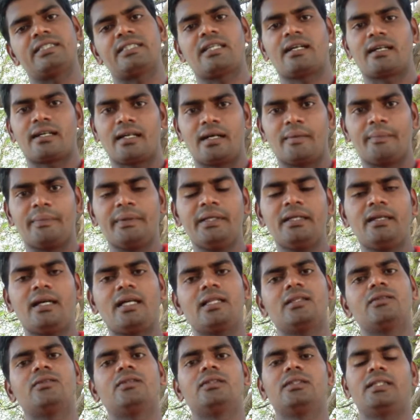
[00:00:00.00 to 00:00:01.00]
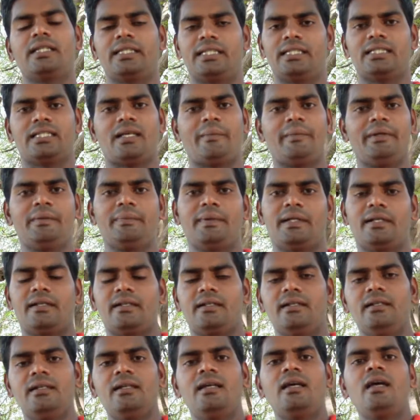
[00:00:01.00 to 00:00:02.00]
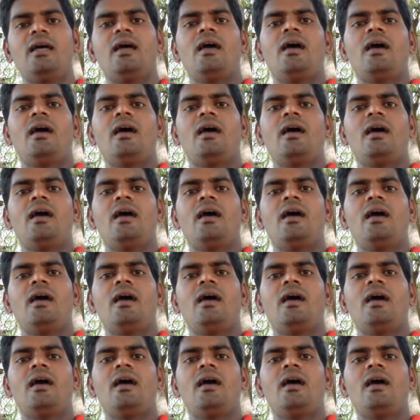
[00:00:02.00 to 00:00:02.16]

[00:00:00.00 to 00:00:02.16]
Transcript: விசா காப்பி அது வந்து அங்கே சப்மிட் பண்ணணும்